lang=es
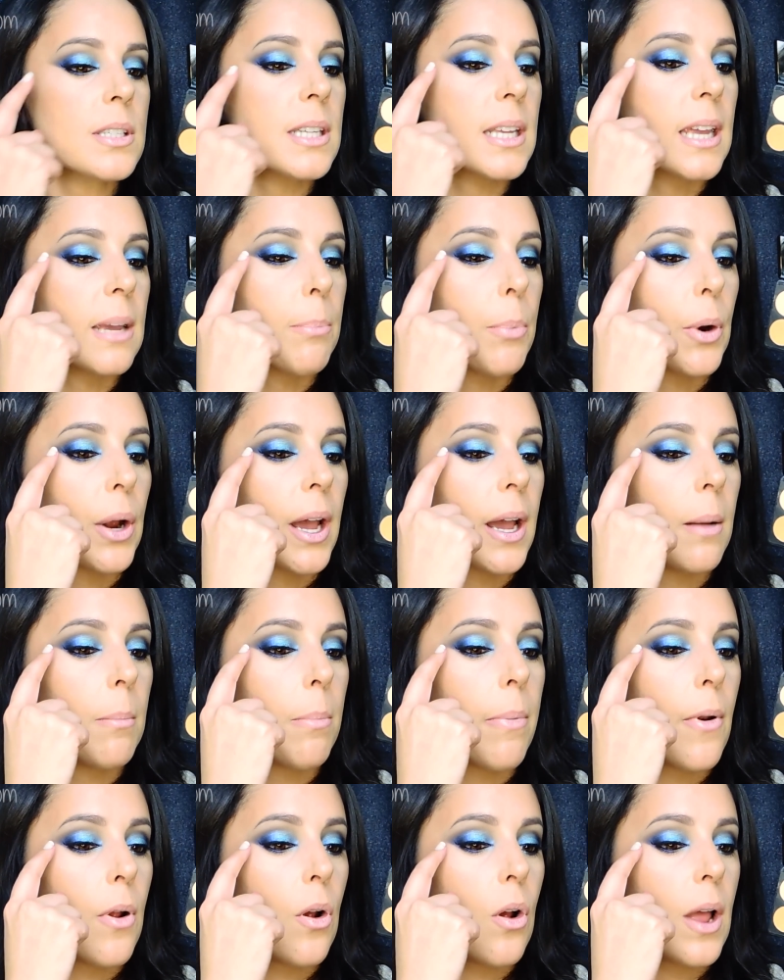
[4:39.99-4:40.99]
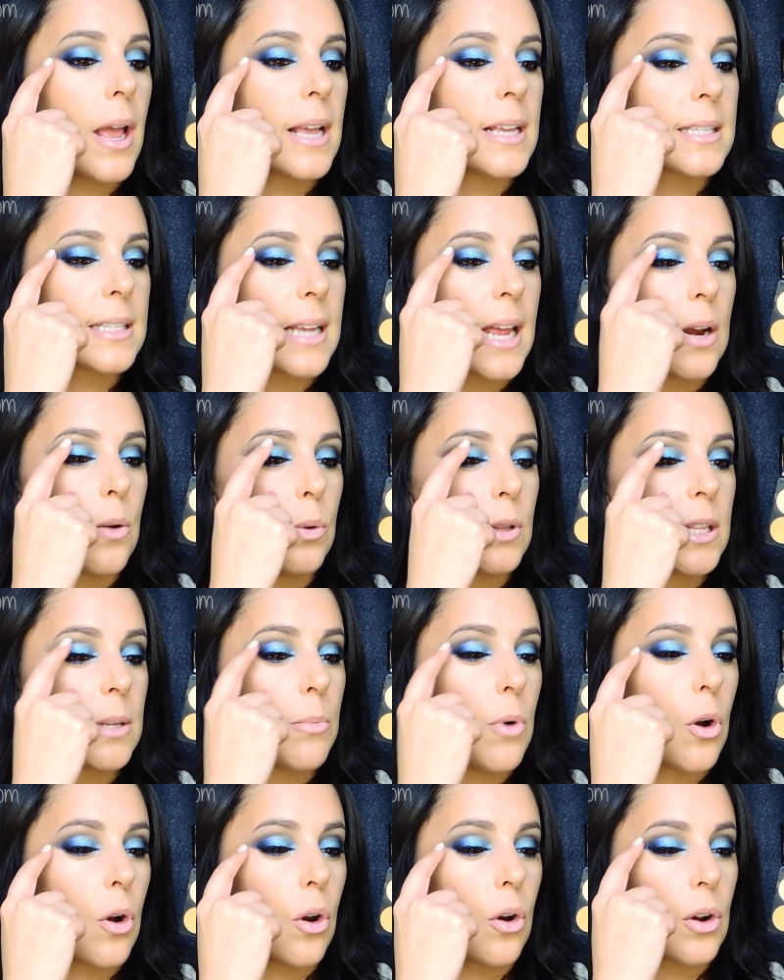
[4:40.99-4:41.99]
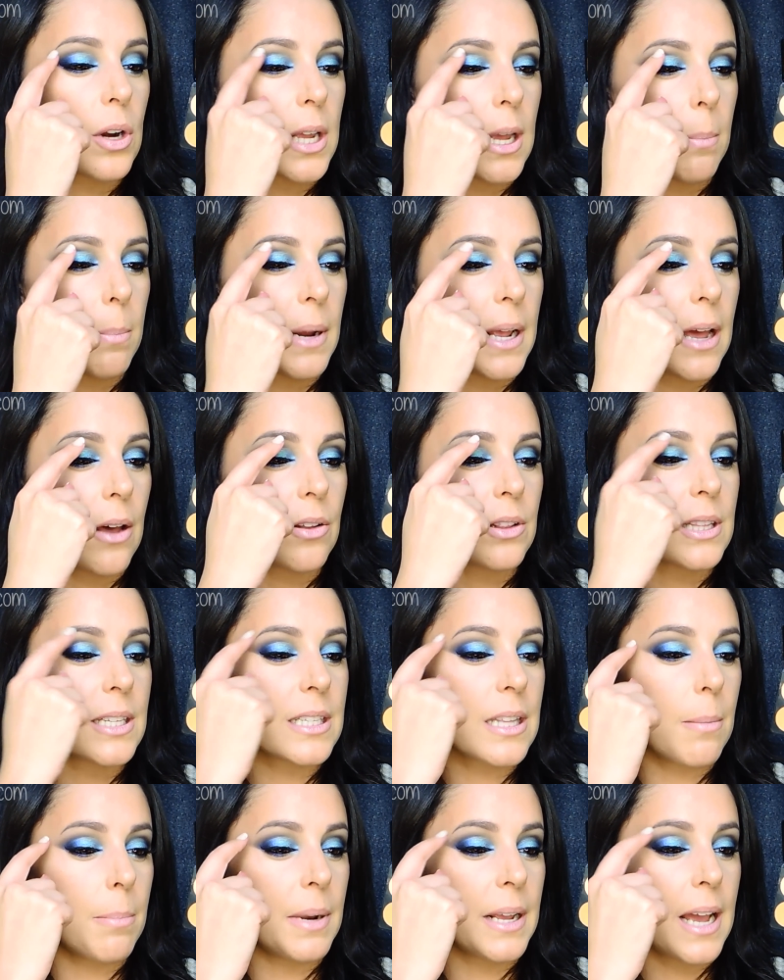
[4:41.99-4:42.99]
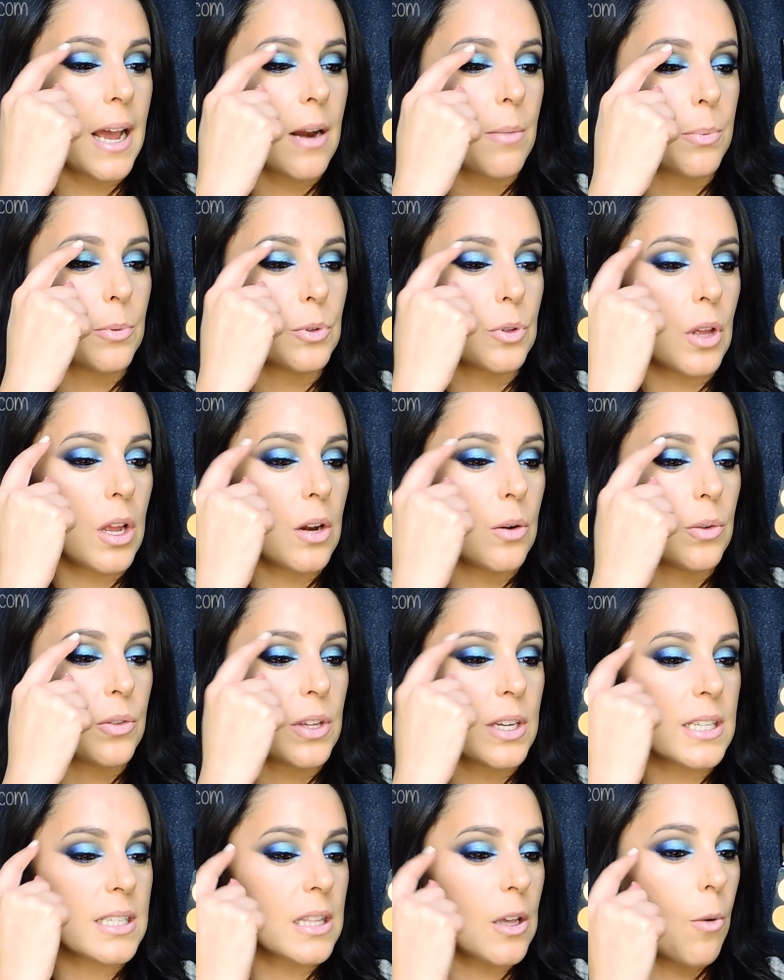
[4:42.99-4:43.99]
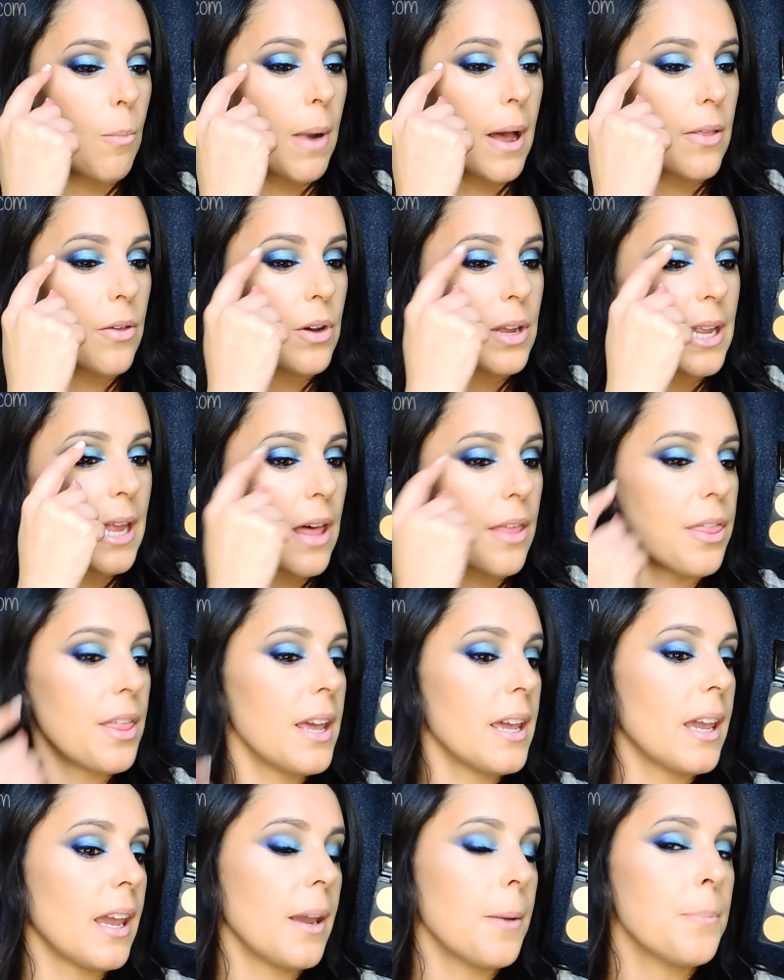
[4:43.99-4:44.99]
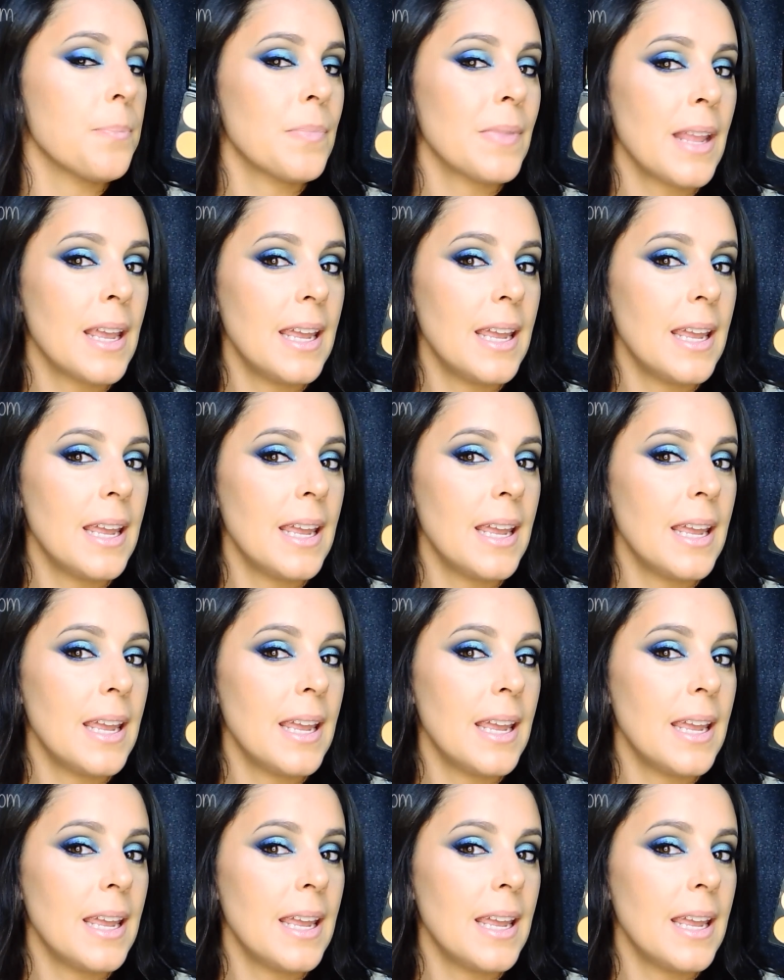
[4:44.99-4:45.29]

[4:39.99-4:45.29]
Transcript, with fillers: Así que por ejemplo es el último color que he aplicado antes de aplicar el punto de luz en este ahumado y hace que